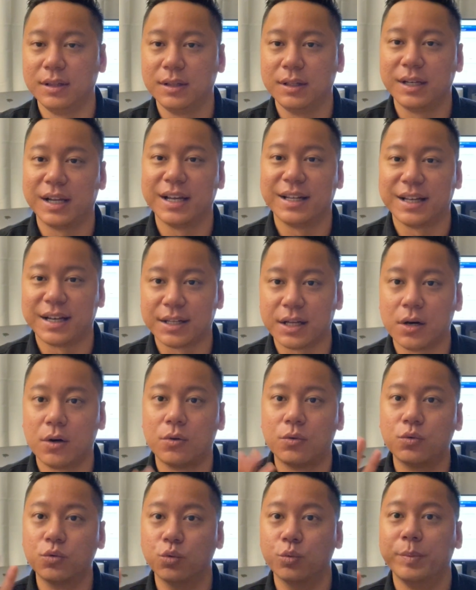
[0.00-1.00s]
你可以拿到
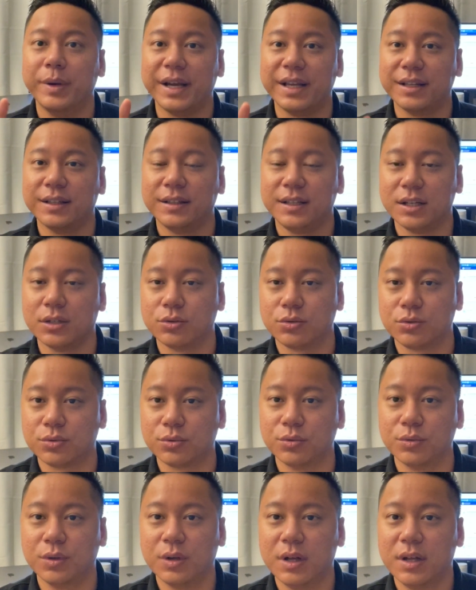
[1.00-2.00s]
五倍的点
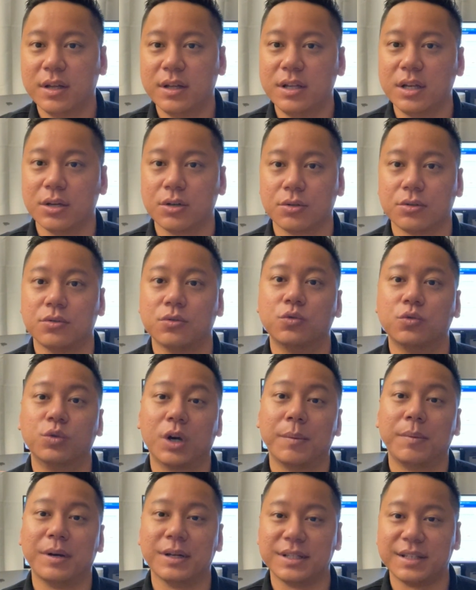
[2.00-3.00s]
数，也就是五个
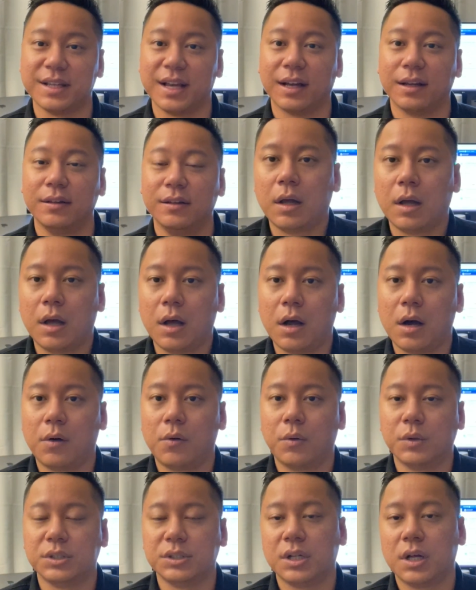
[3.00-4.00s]
percent。好，
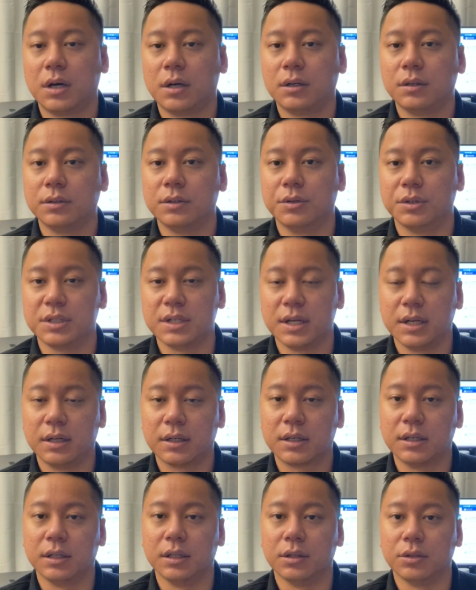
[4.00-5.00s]
我知道有些人
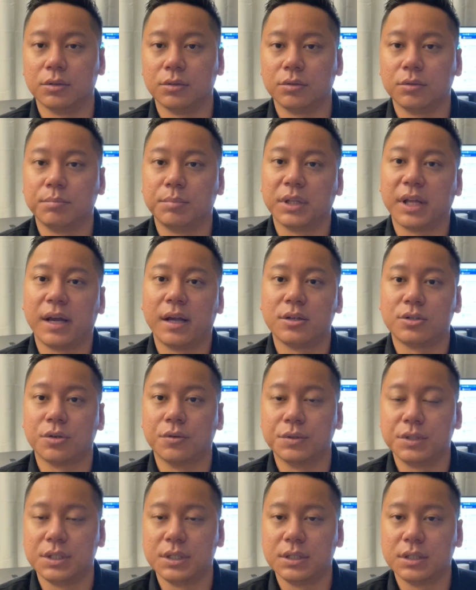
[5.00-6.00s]
可能不太
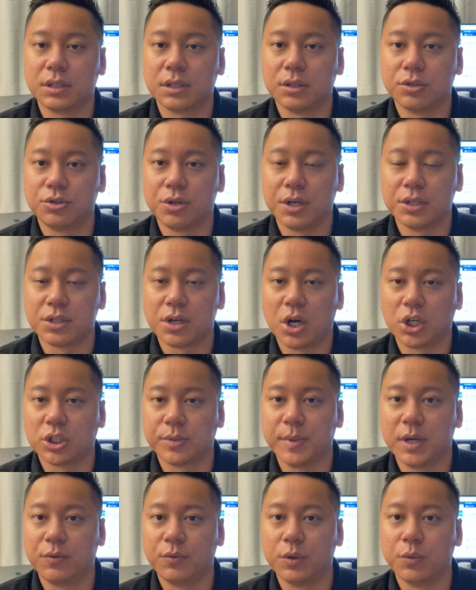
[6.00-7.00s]
熟悉这个 Chase
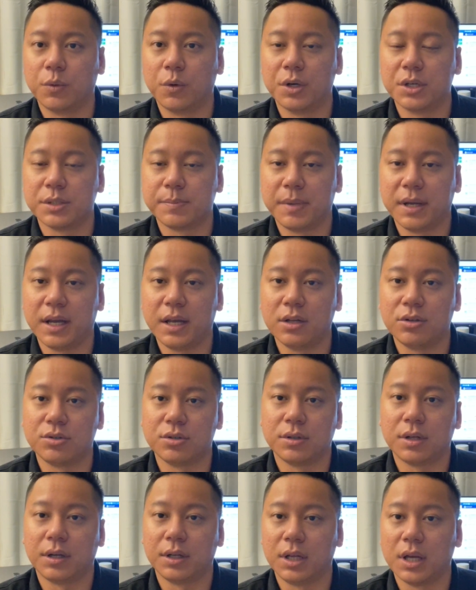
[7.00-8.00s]
Ultimate Rewards Page
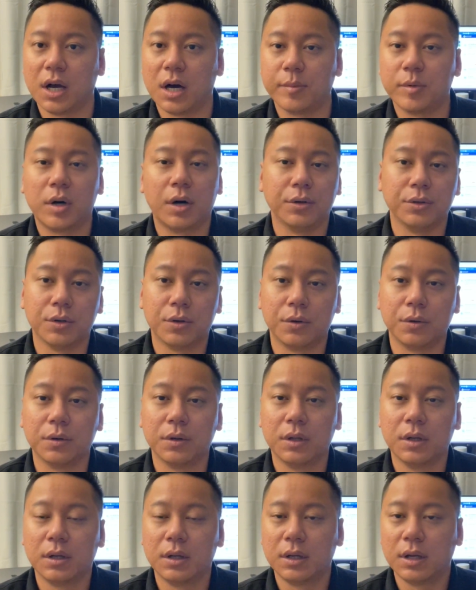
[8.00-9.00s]
到底好不好用，
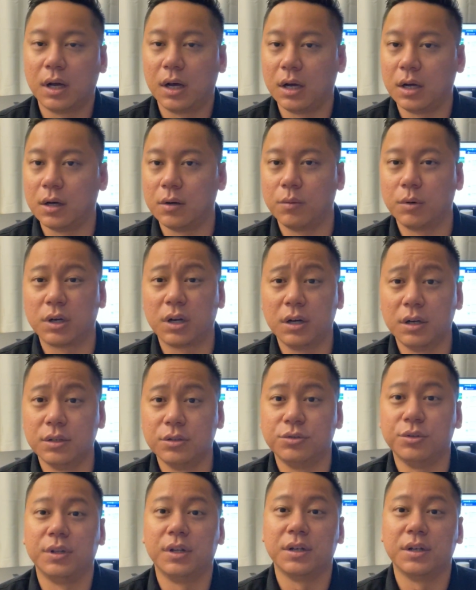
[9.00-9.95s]
啊，我个人觉